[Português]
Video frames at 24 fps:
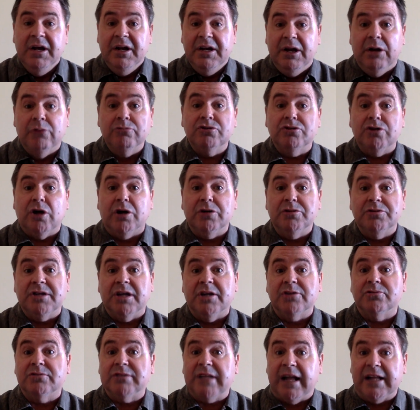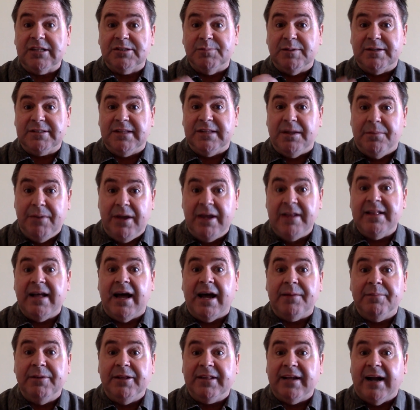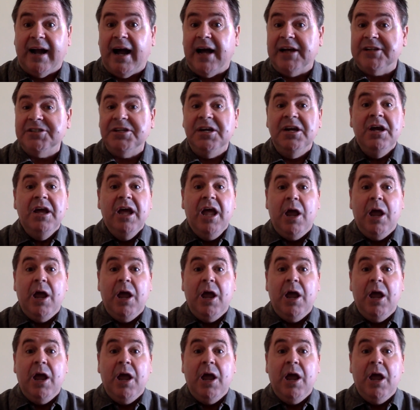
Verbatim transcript: não só dos resultados, mas também da arbitragem.